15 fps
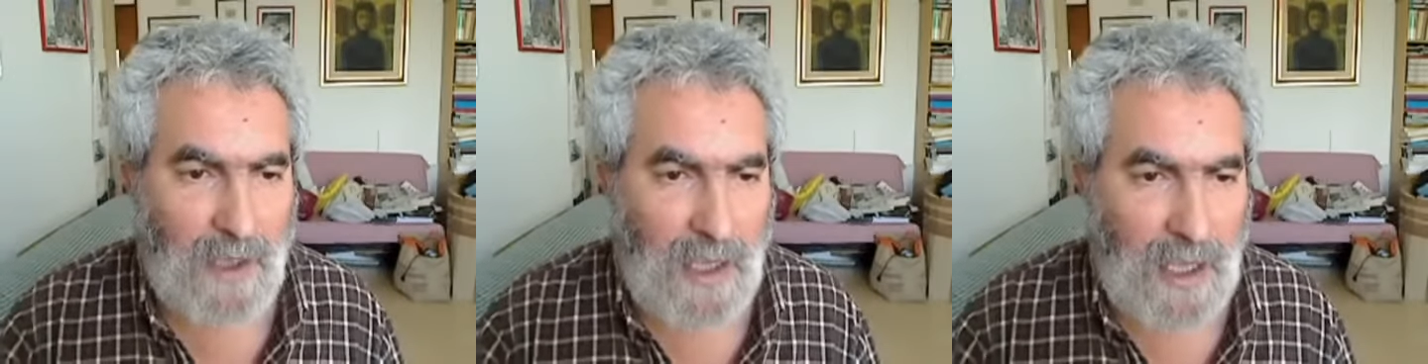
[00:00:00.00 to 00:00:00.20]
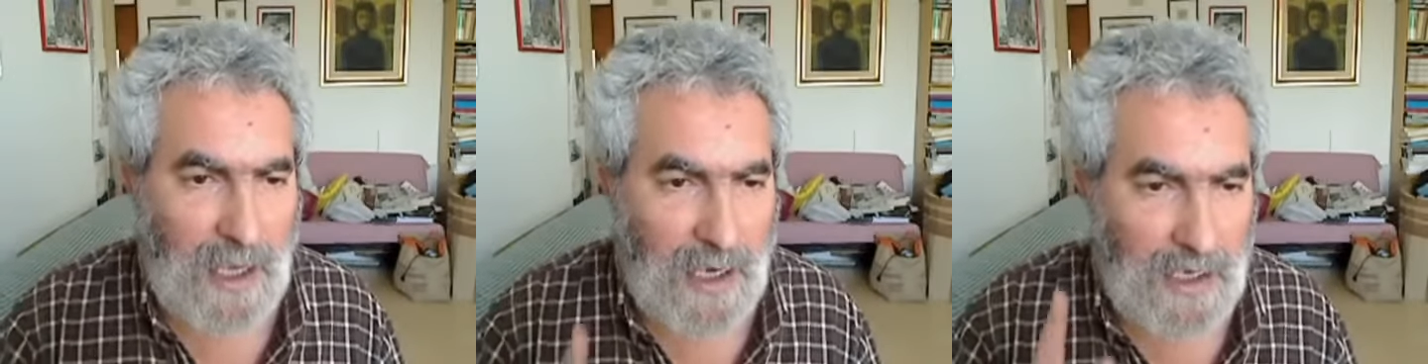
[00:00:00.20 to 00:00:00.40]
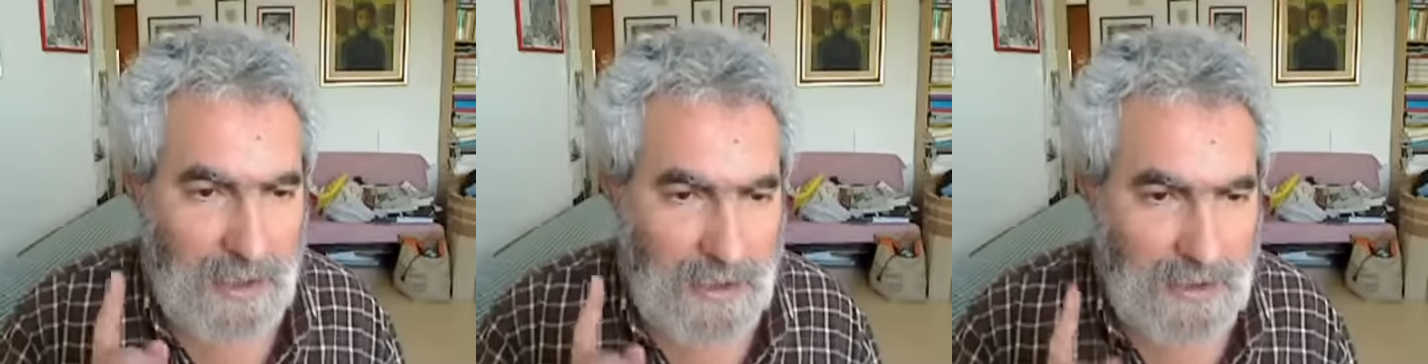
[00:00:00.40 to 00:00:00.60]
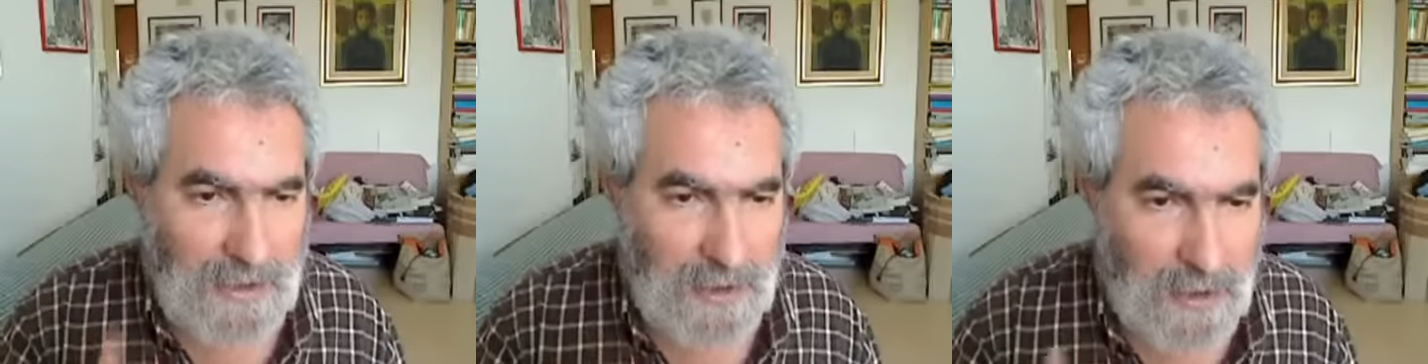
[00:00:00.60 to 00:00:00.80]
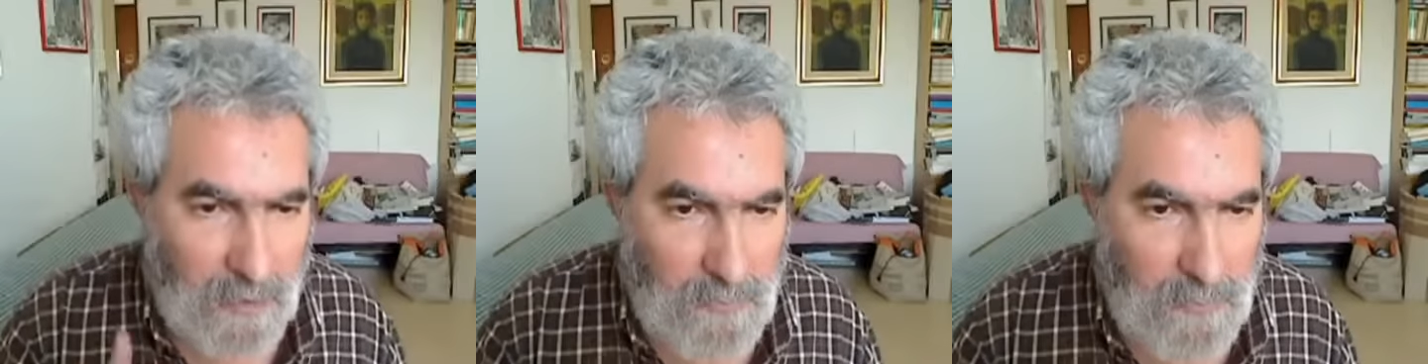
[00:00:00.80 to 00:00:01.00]
anche
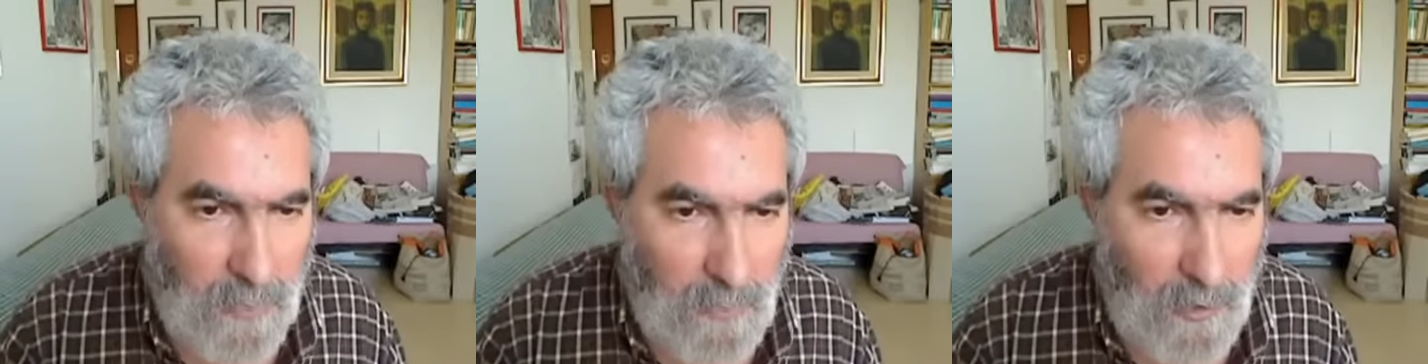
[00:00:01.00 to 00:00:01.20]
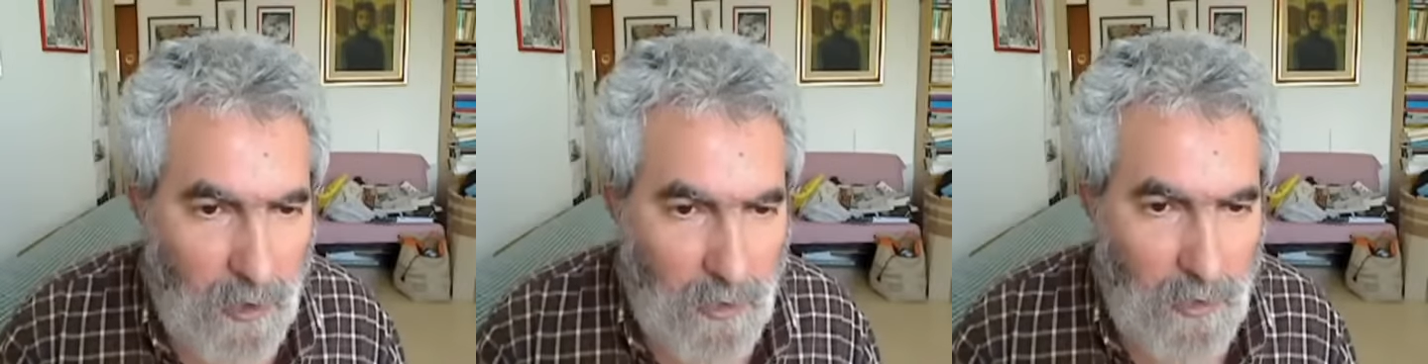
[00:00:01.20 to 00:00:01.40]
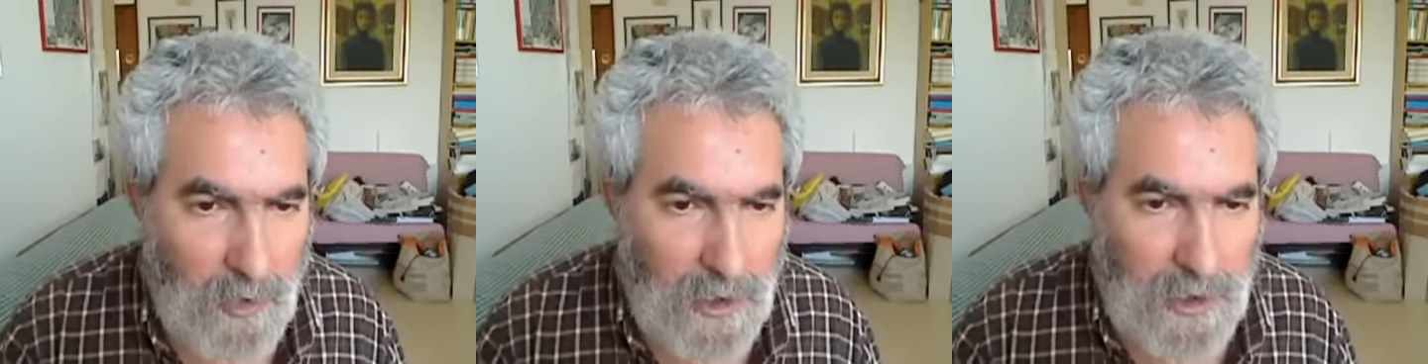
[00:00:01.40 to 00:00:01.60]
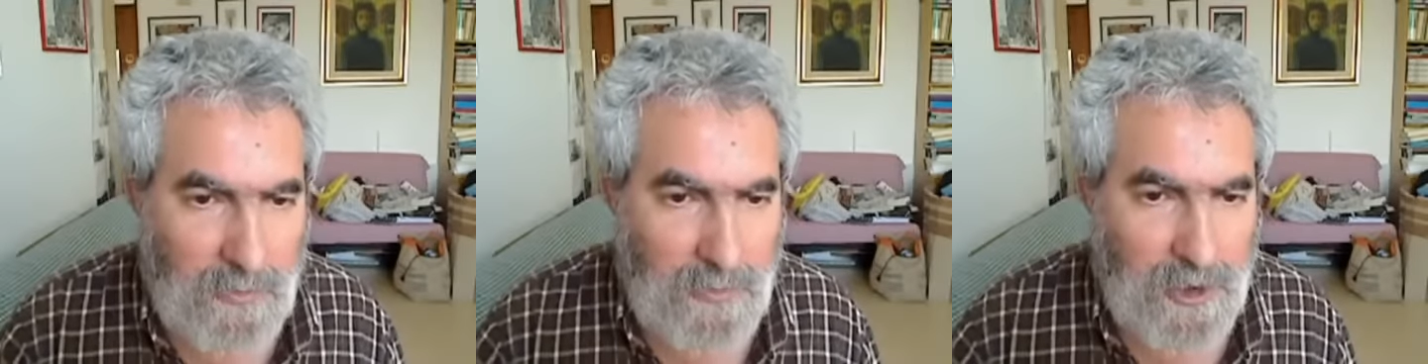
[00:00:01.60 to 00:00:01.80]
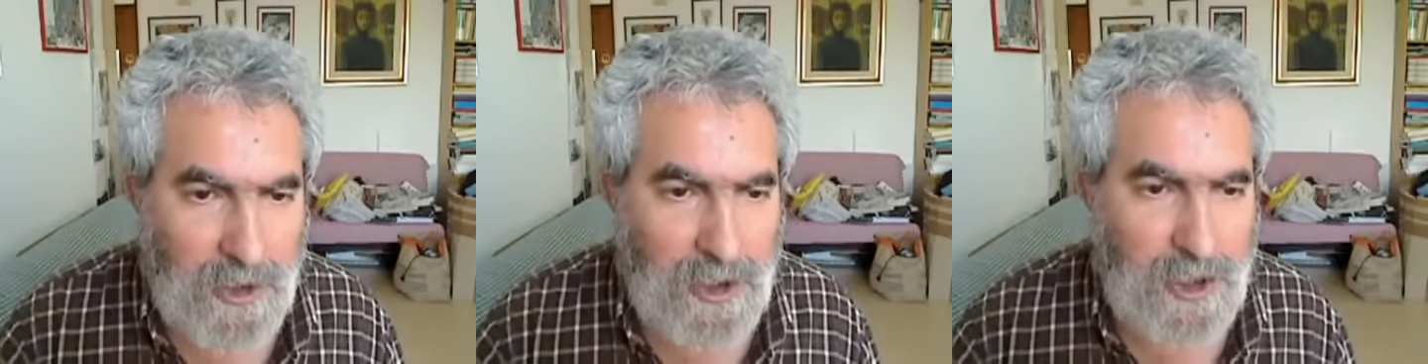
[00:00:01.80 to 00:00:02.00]
se troppo poco egli
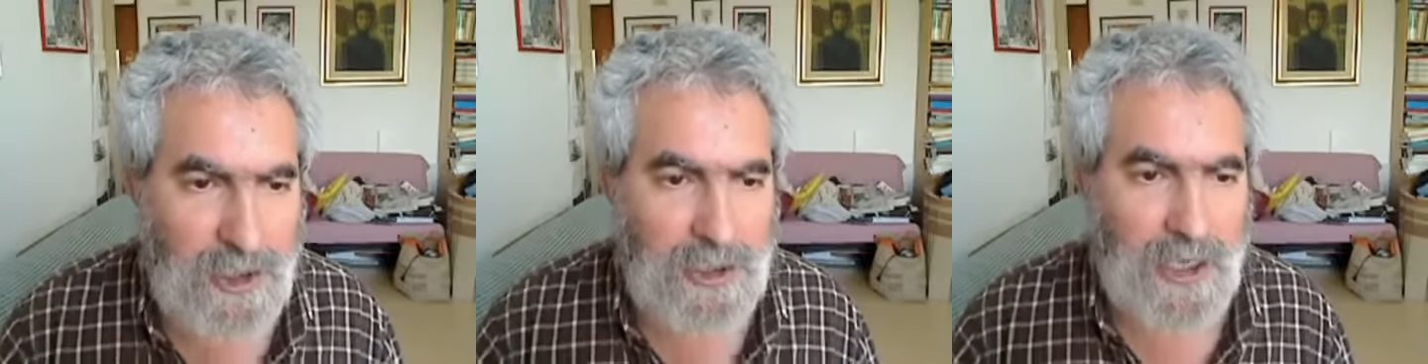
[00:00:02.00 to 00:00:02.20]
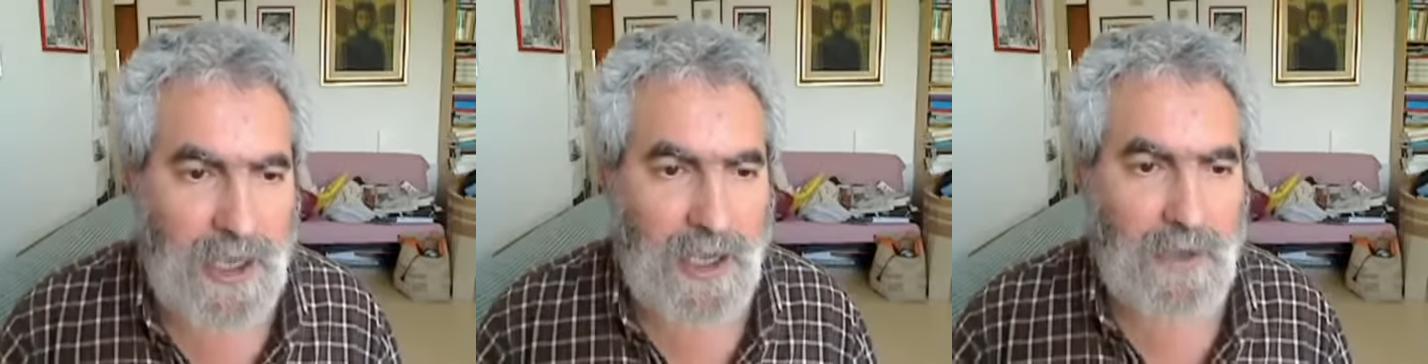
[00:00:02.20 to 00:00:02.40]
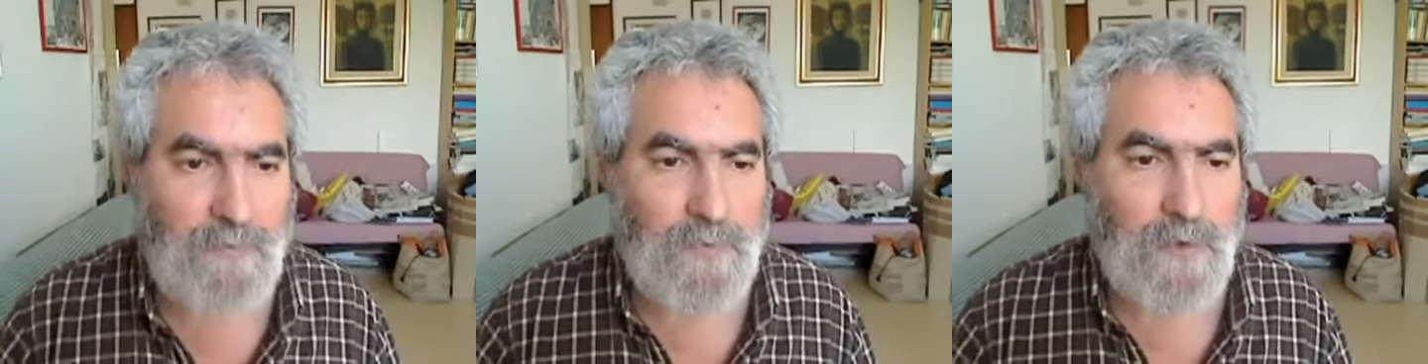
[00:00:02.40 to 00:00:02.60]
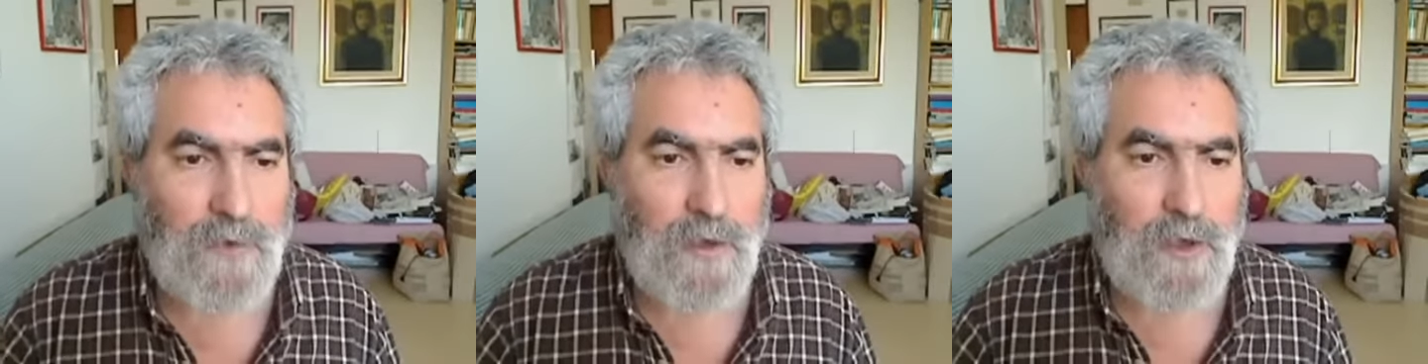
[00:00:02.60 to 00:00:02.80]
mi cita,